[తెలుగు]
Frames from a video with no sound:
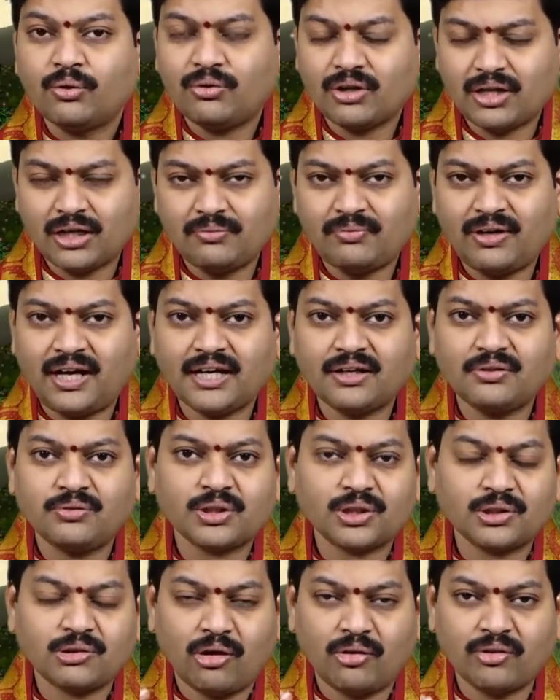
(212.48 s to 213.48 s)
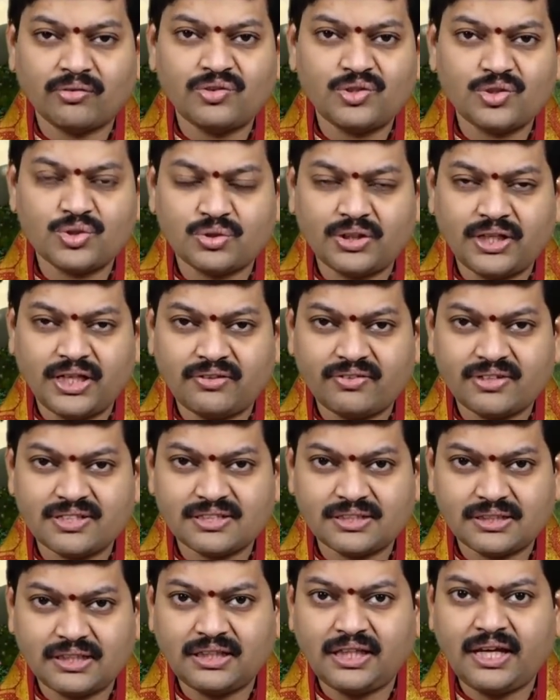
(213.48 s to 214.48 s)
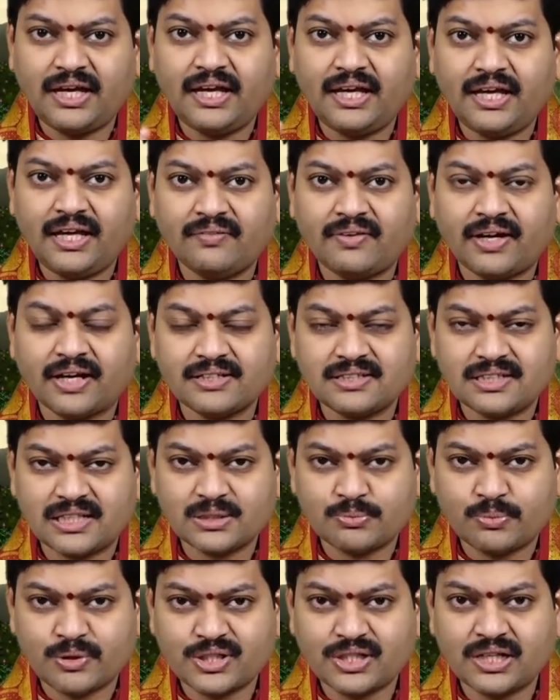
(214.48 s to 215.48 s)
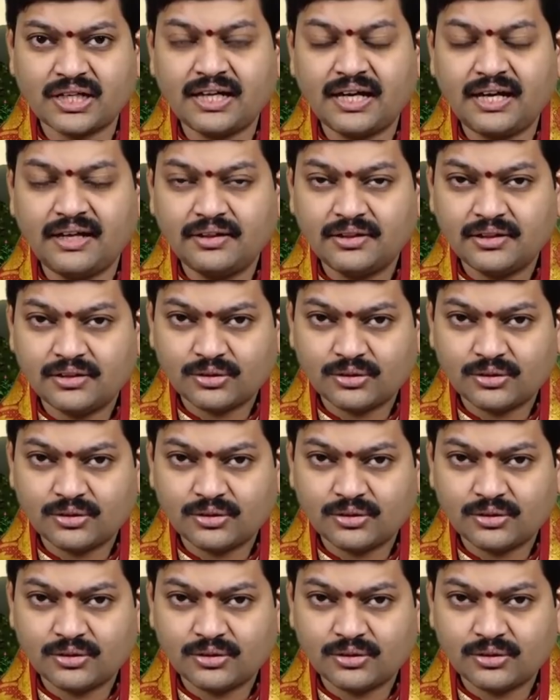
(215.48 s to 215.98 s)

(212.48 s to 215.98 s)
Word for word: ఒకరి మాటను ఒకరు గౌరవించుకునేటువంటి స్థితి ఈ వారం చాలా స్పష్టంగా